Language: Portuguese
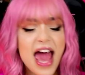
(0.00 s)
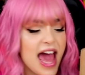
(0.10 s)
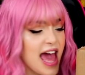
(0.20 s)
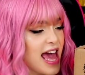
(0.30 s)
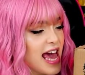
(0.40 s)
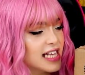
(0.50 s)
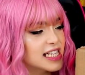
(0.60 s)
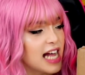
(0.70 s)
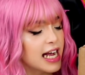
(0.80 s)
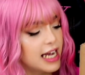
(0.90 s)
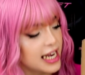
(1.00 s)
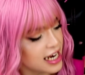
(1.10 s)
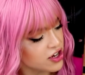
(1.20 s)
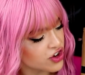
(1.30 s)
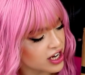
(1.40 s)
é, é essa
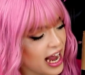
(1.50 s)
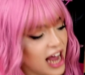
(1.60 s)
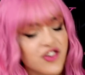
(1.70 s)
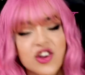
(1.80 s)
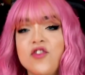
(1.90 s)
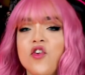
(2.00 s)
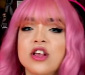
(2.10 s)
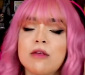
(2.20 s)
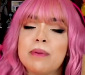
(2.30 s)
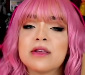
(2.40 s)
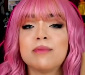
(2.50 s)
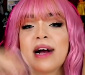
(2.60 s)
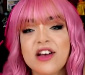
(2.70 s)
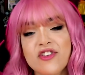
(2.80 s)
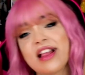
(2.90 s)
grande caixa que vocês pensam. Uma
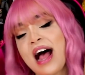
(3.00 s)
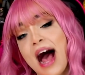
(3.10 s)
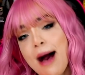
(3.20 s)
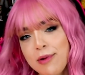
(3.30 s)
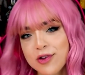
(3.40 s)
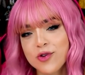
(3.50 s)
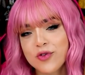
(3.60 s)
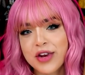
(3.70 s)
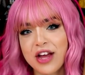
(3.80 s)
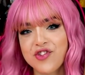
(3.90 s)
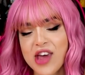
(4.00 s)
caixa da Amazon, dona Jess.